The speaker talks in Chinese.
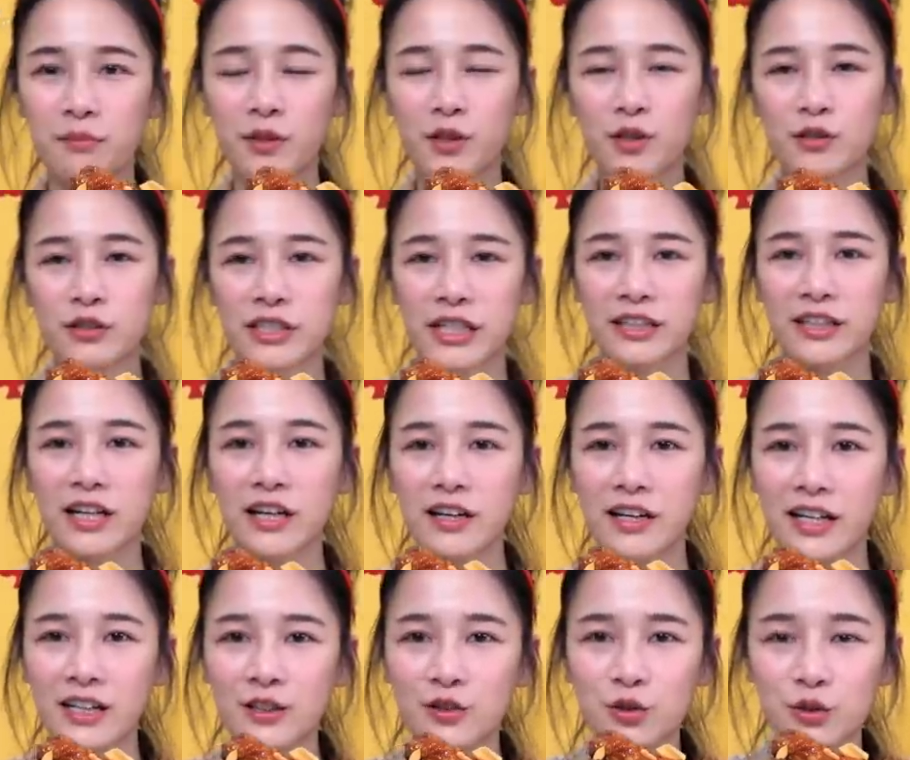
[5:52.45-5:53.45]
没有想到
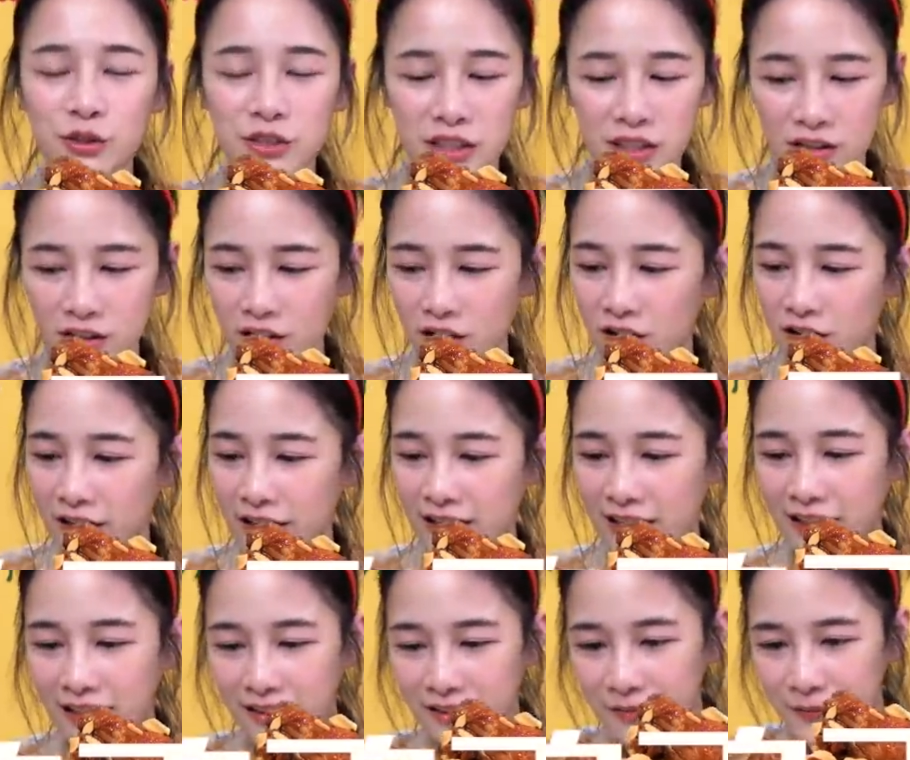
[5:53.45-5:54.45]
可以做成功
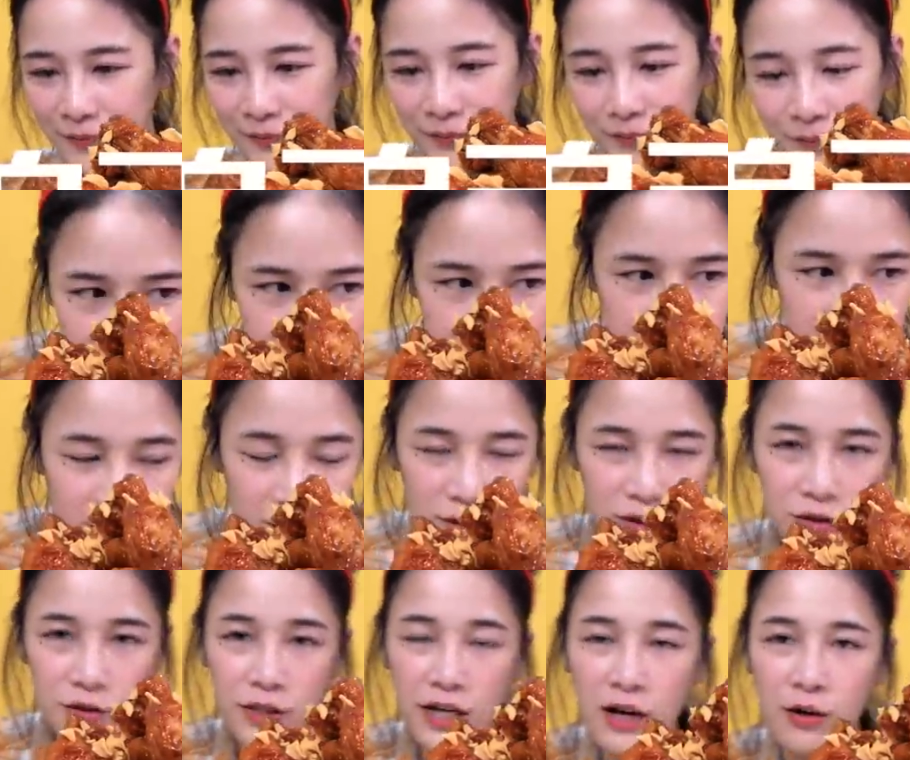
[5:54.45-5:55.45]
哎，哎
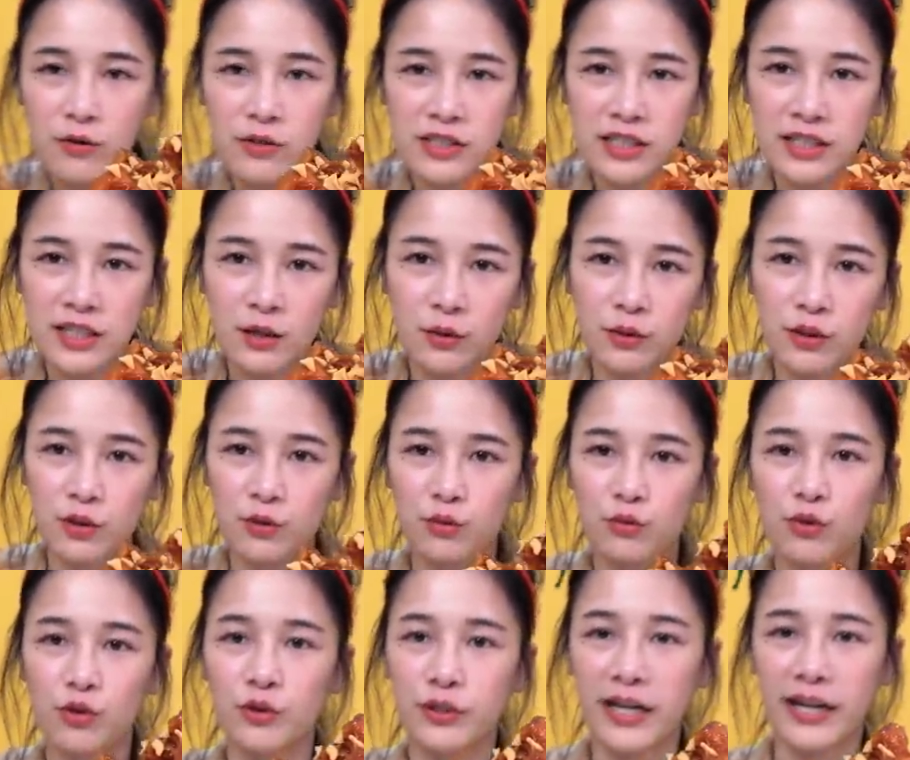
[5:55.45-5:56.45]
都让我想到我的
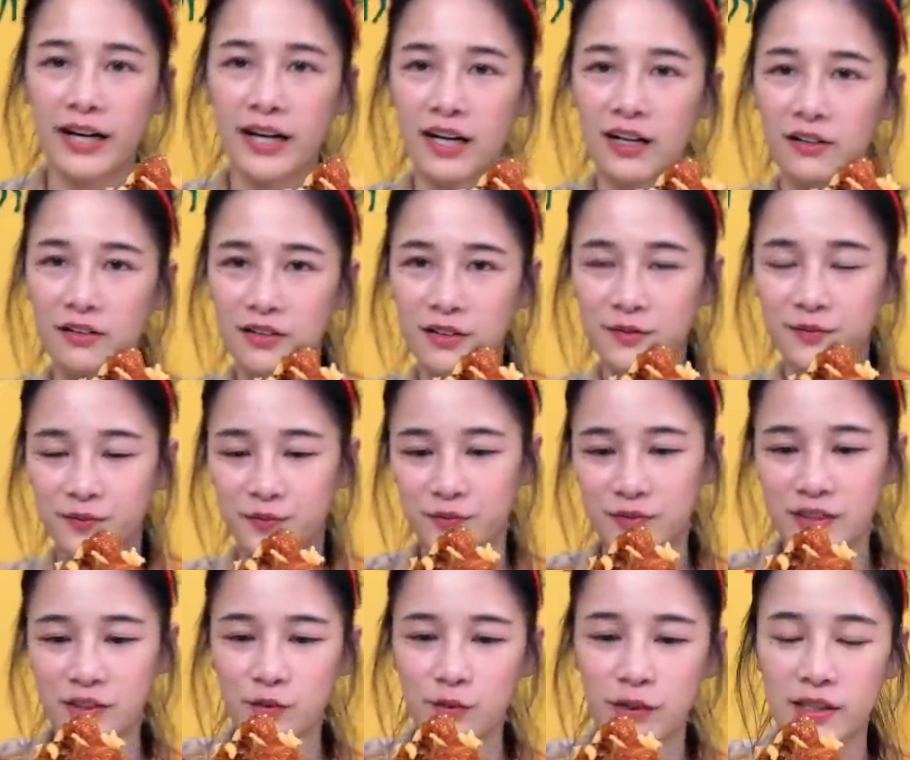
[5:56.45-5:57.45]
卤肉蛋糕了。
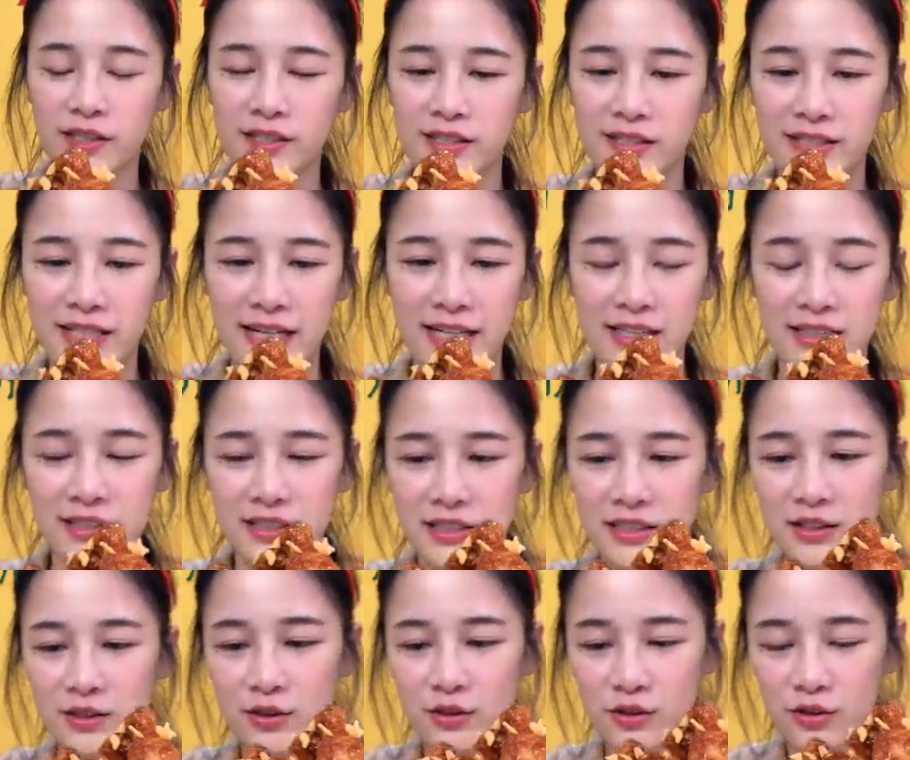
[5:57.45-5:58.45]
我一直在
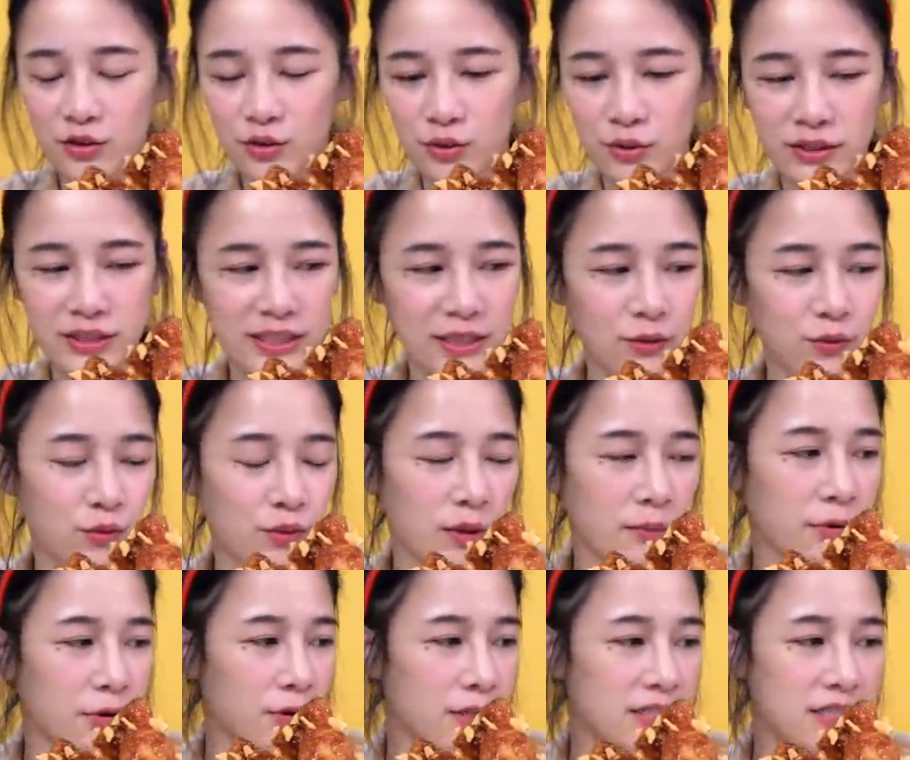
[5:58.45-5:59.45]
试做一些无
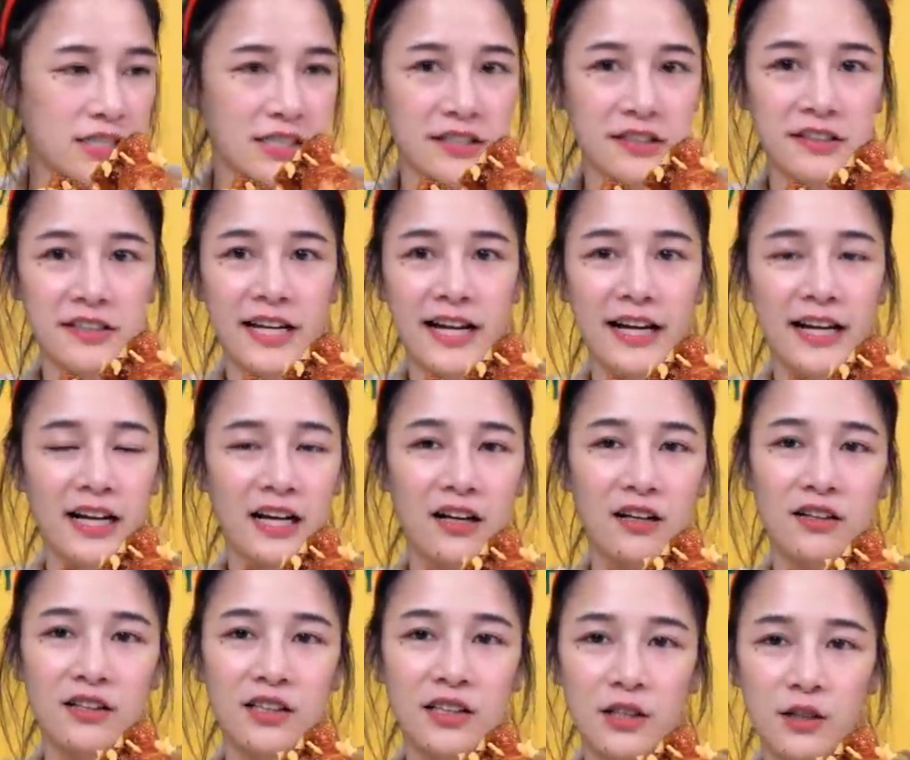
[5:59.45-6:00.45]
味不微咸的蛋
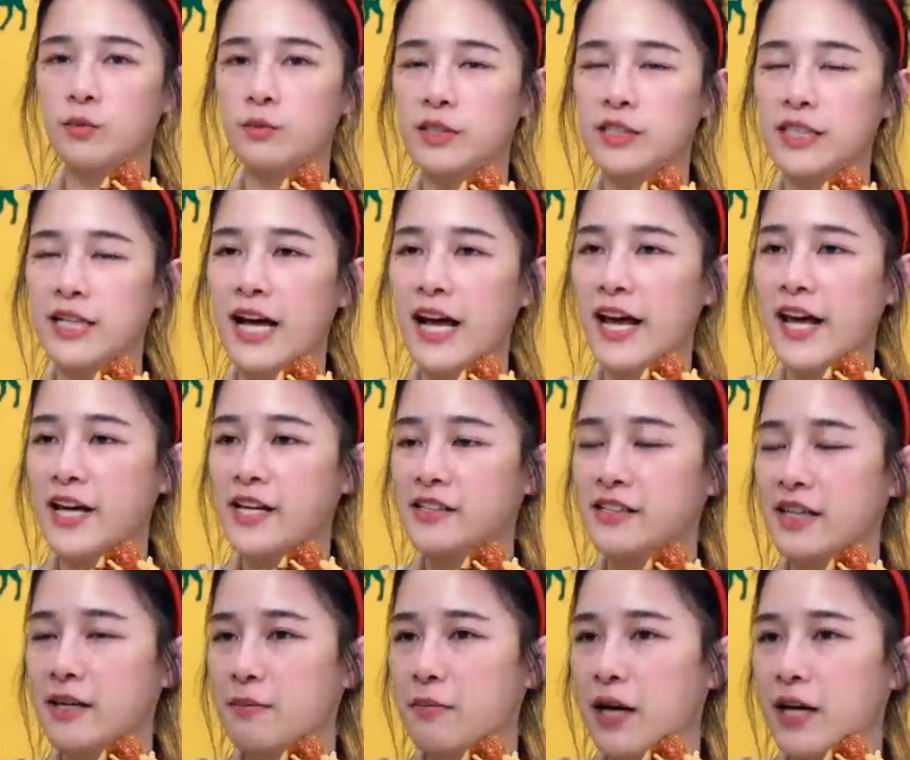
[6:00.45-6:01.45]
糕，我们先来 A
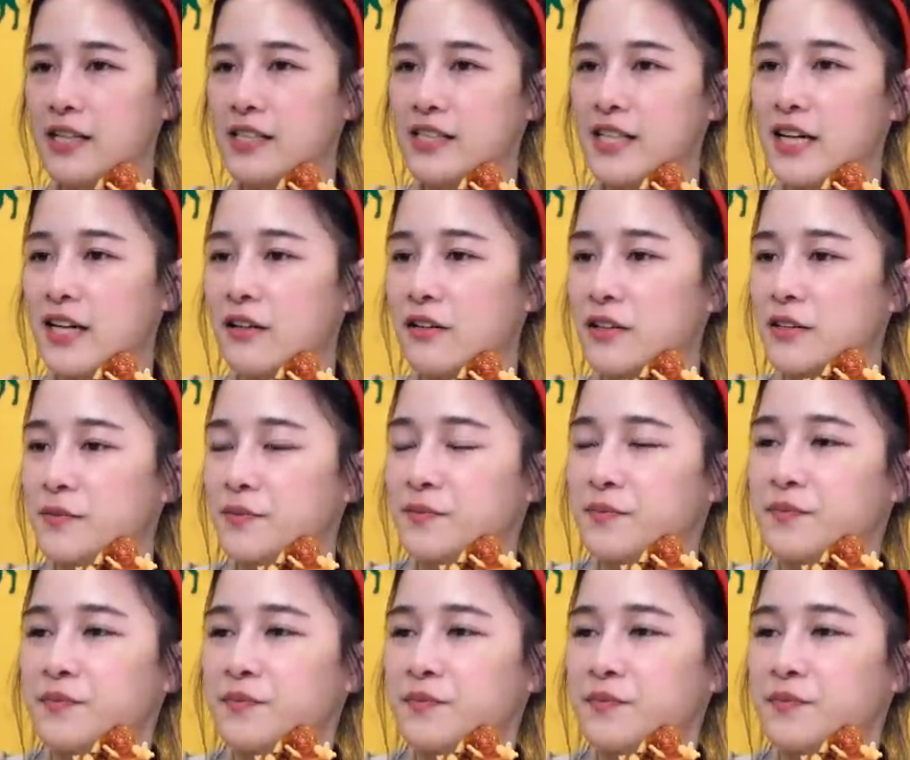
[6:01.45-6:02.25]
S M r 一下好了。